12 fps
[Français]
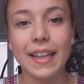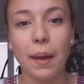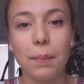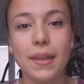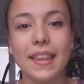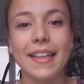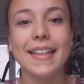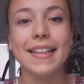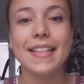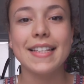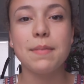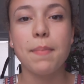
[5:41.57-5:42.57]
terminée.
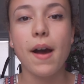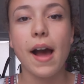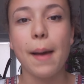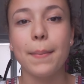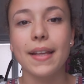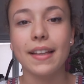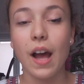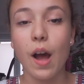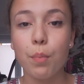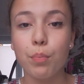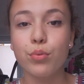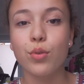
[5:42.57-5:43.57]
N'hésite pas à mettre
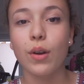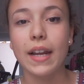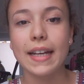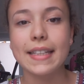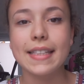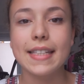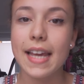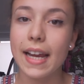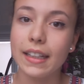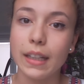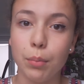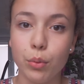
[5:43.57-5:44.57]
un pouce en l'air si
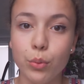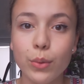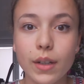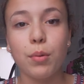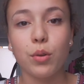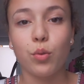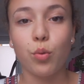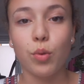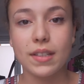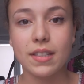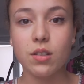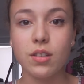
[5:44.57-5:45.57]
elle t'a plu. Abonne-toi
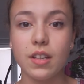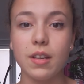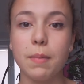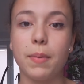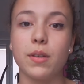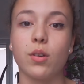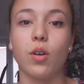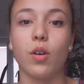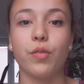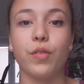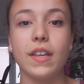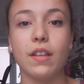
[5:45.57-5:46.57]
si ce n'est pas encore
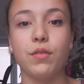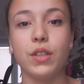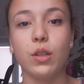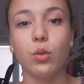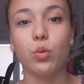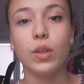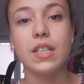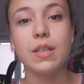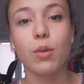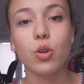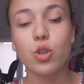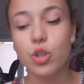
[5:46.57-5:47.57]
fait. Il y a une vidéo tous les
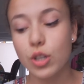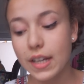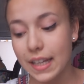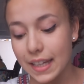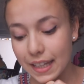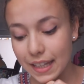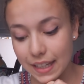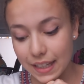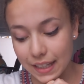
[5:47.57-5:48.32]
dimanches. Et